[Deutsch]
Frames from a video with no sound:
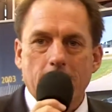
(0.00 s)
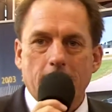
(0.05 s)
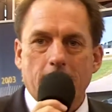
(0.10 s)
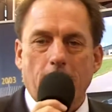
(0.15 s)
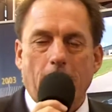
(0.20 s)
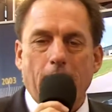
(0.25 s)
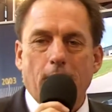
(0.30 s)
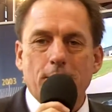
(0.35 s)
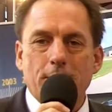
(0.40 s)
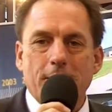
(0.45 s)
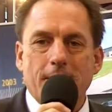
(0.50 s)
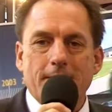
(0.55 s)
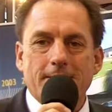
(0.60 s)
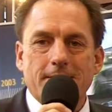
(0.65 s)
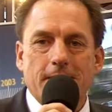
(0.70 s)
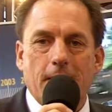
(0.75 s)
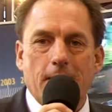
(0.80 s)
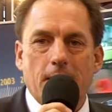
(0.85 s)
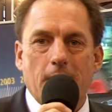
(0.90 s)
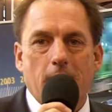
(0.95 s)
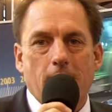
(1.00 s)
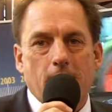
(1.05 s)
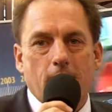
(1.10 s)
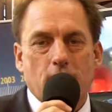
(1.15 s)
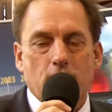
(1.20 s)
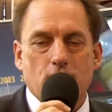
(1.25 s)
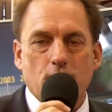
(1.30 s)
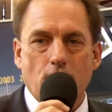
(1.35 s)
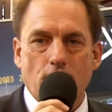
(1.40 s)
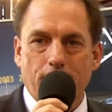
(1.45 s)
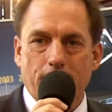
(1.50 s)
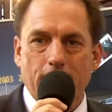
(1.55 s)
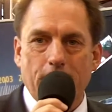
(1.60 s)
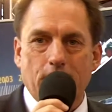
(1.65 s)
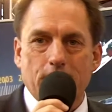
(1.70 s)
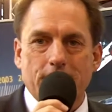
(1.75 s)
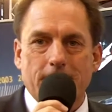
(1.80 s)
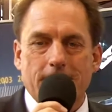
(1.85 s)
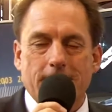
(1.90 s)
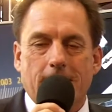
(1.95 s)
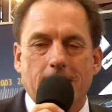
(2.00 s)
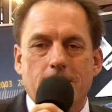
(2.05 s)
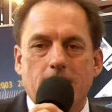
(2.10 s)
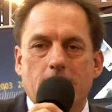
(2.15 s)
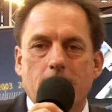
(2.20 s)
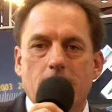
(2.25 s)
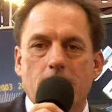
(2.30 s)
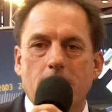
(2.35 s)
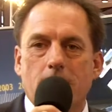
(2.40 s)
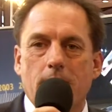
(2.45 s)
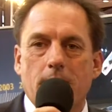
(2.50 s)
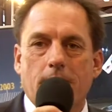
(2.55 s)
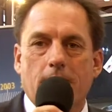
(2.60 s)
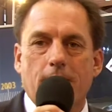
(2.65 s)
Die 200er Serie, stufenloses Getriebe,